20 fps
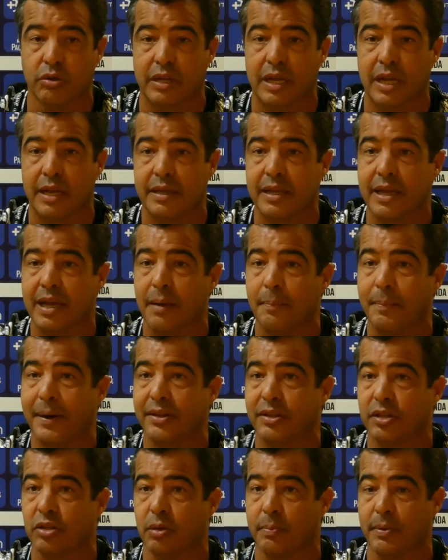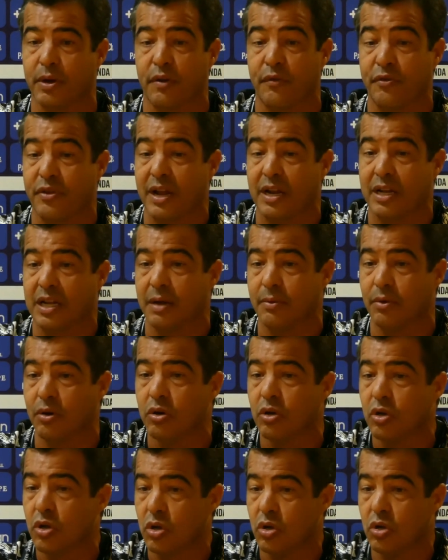que llegue al partido, pero al fin y al
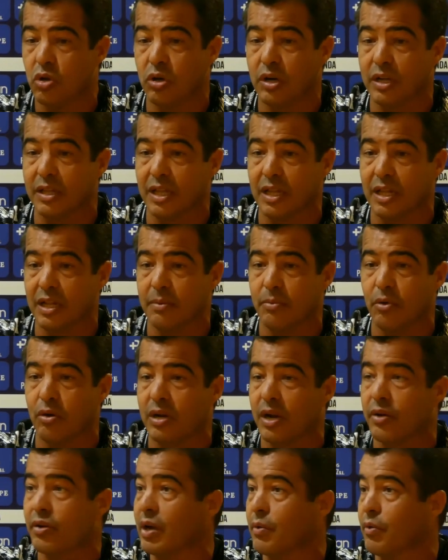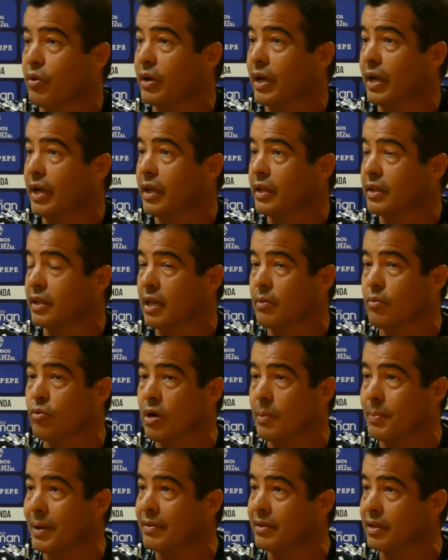cabo lo que tenemos claro que bueno, que tenemos
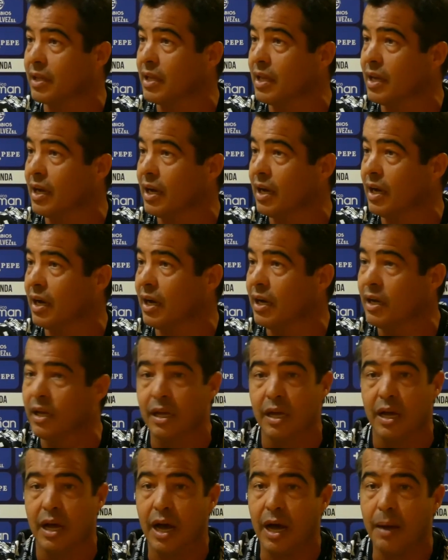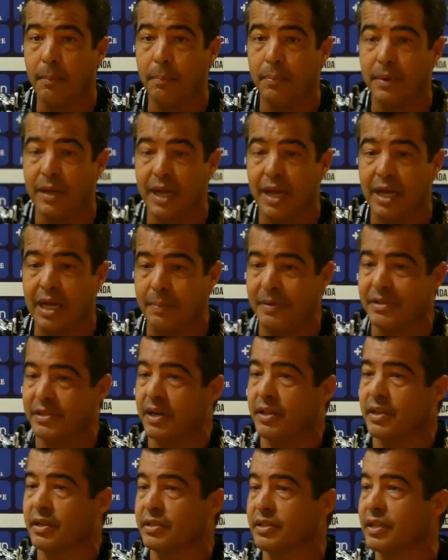una plantilla amplia, que a
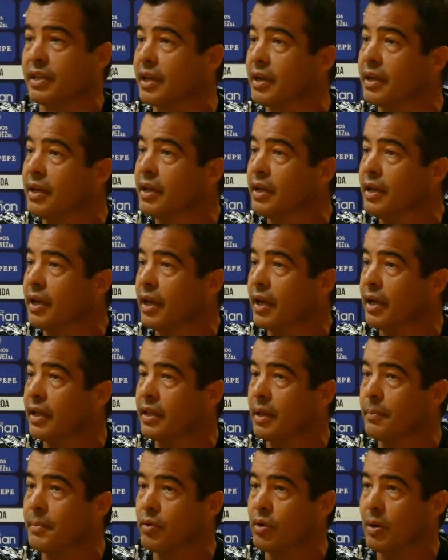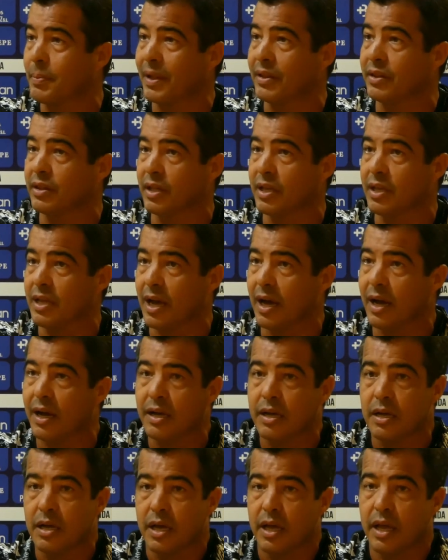pesar de ser eh, también una plantilla
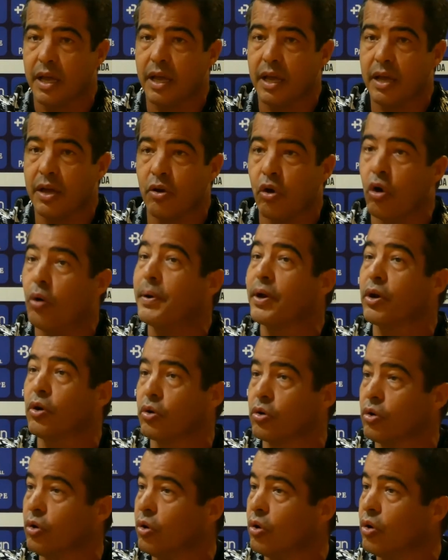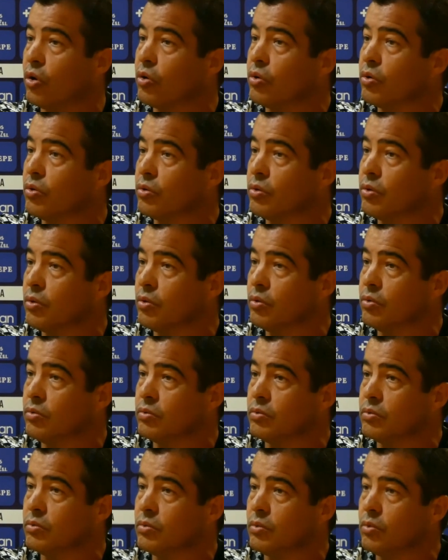eh, joven o con
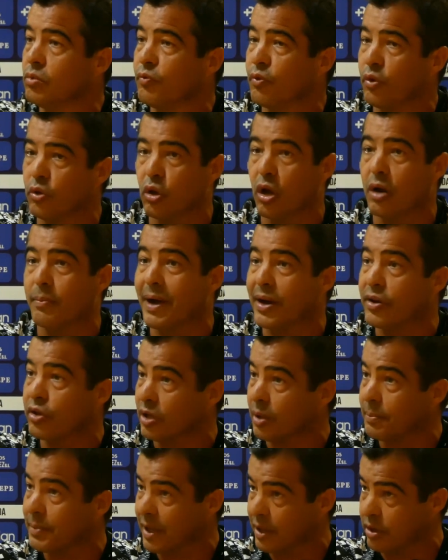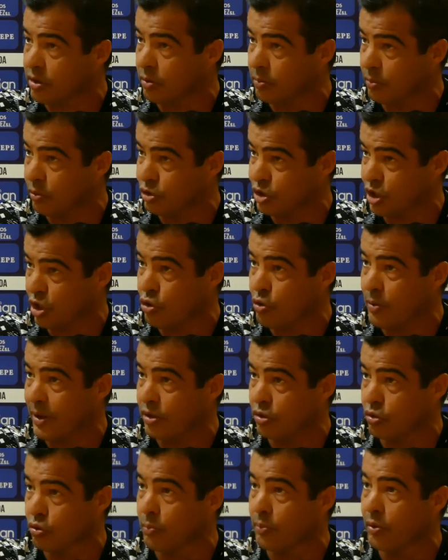un, fondo de armario también con mucha
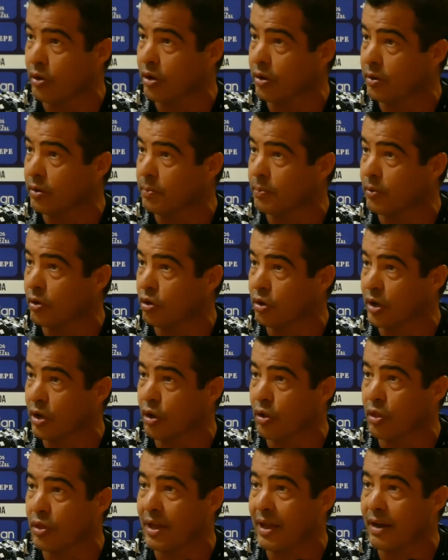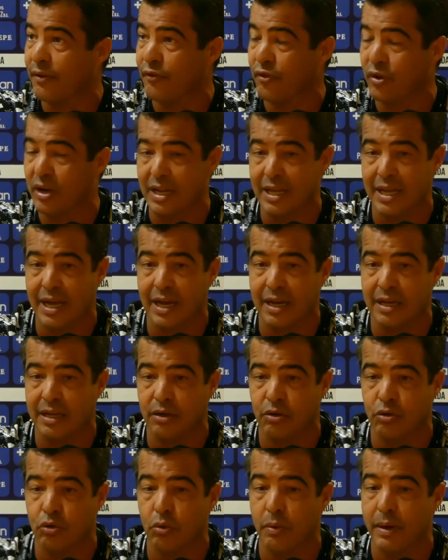juventud por, lo que nos da el filial y
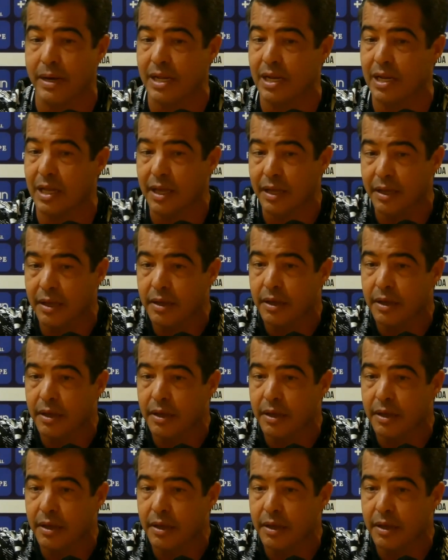los juveniles,